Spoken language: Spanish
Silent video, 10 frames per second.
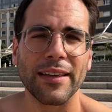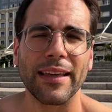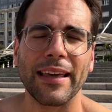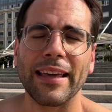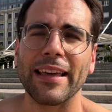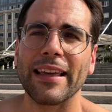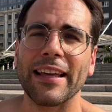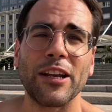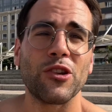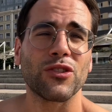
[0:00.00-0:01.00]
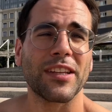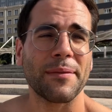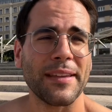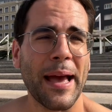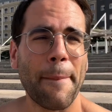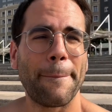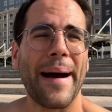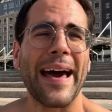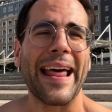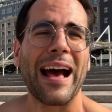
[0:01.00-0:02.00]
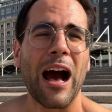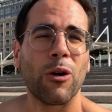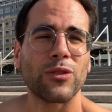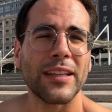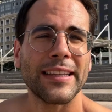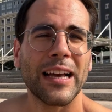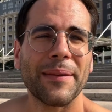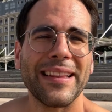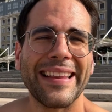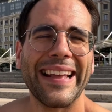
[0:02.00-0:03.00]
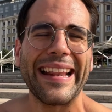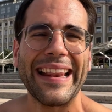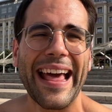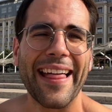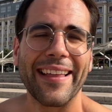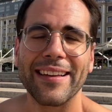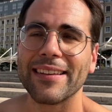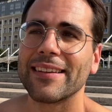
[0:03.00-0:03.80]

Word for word: eh, no servía para auténticamente nada.